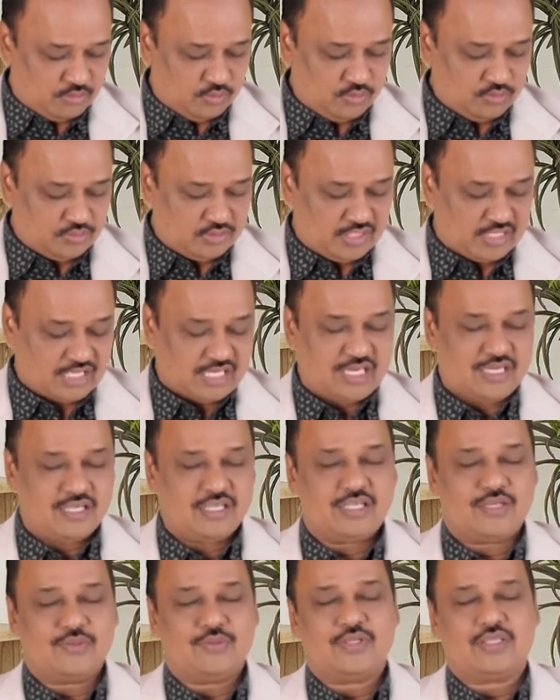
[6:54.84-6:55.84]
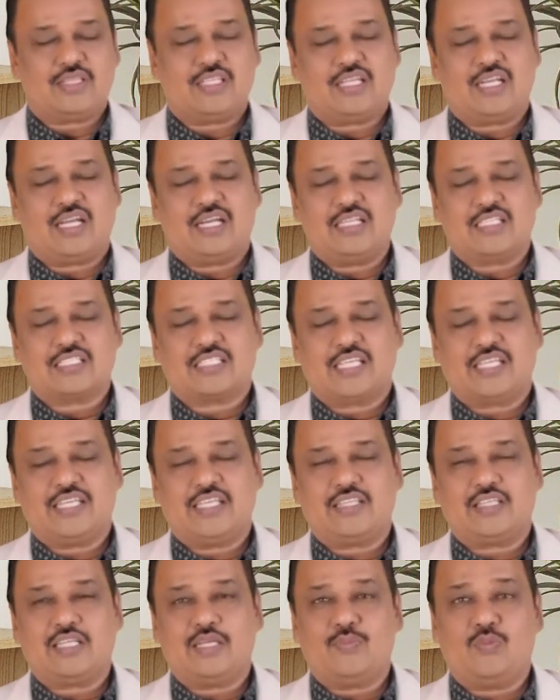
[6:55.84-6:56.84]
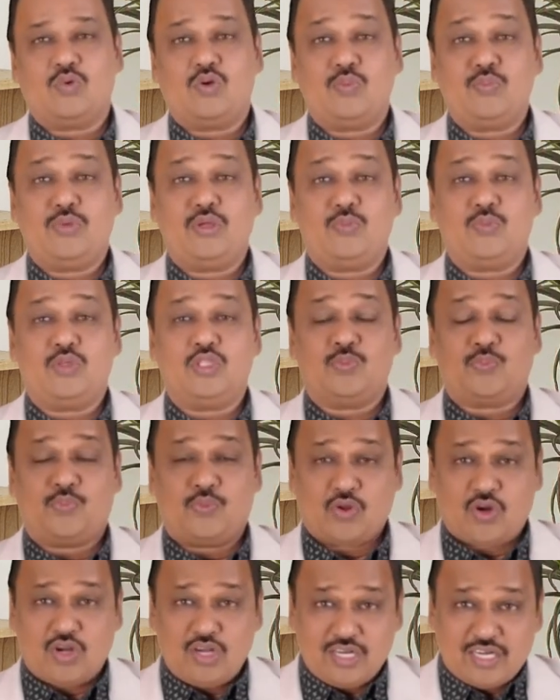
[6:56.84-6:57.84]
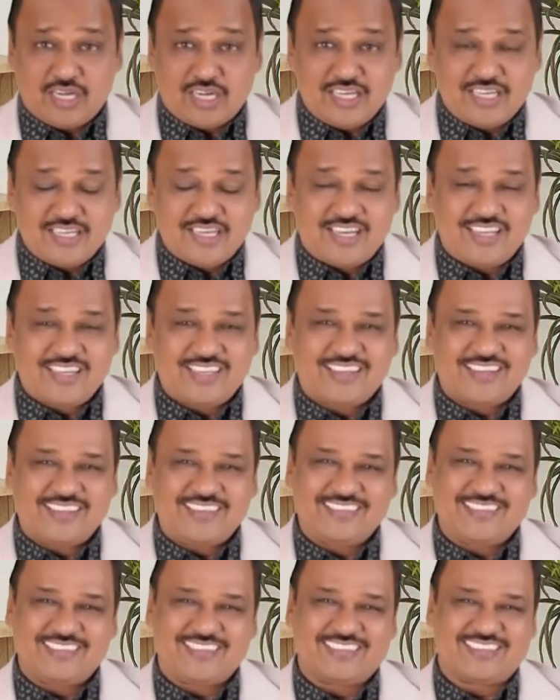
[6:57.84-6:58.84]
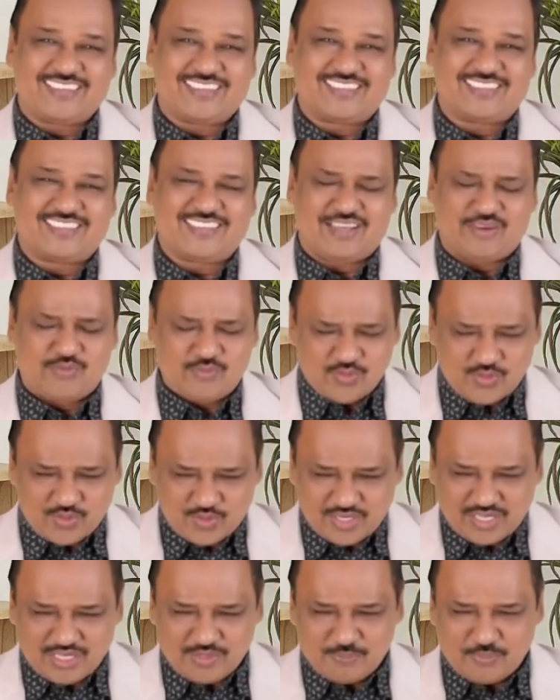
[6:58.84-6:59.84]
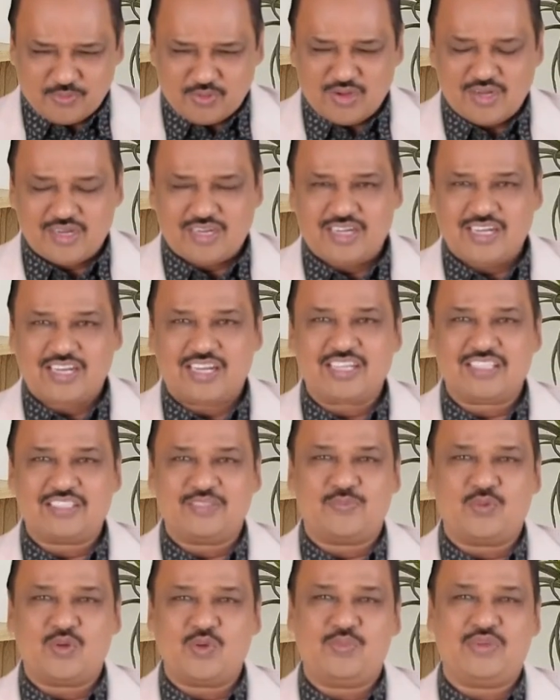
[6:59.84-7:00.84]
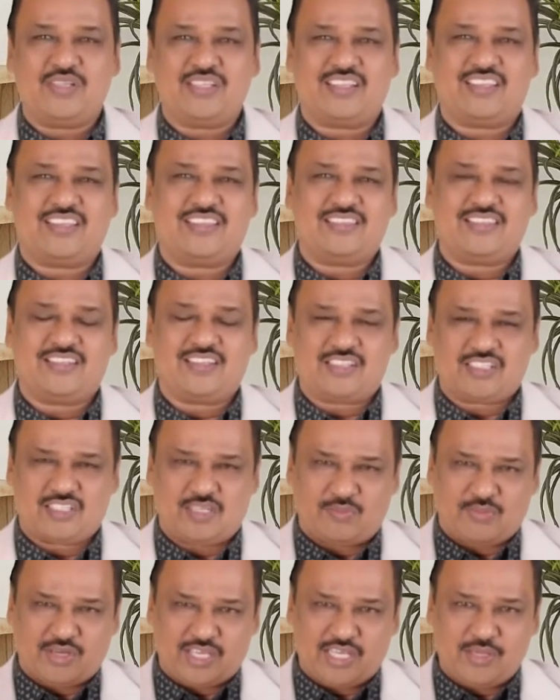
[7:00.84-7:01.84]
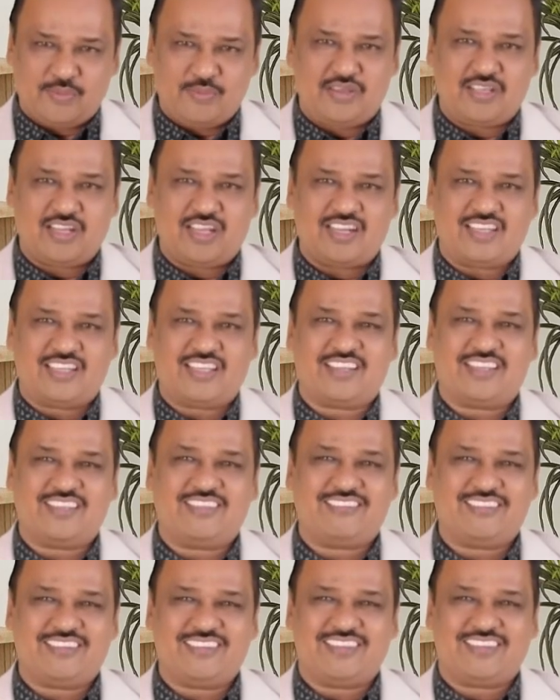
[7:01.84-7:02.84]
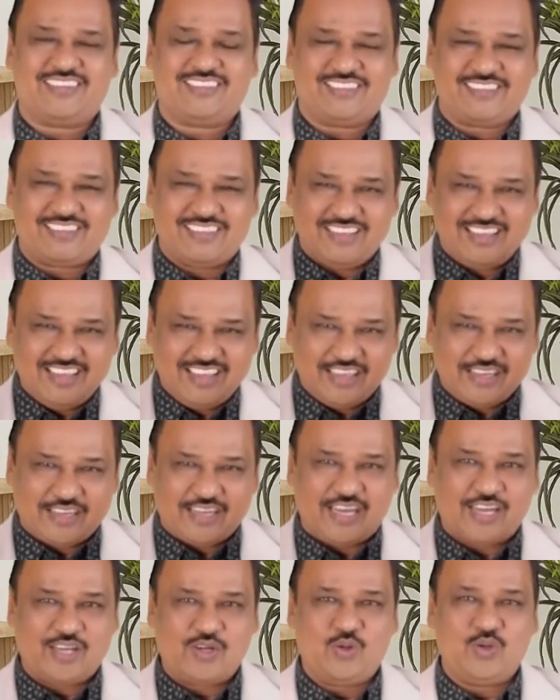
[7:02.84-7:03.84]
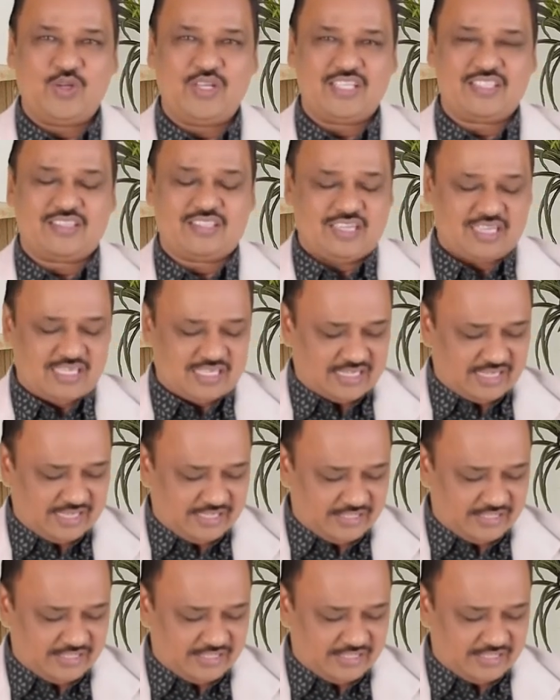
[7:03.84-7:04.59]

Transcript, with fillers: நூற்றி நாலு இருபத்தி நாலு சங்கீதத்தில் பூமி முது பொருட்களினால் நிறைந்திருக்கிறது அவருடைய பொருட்களால் இந்த பூமி நிறைந்திருக்கு மகிமையினால் நிறைந்திருக்கிறது காருண்யத்தினால்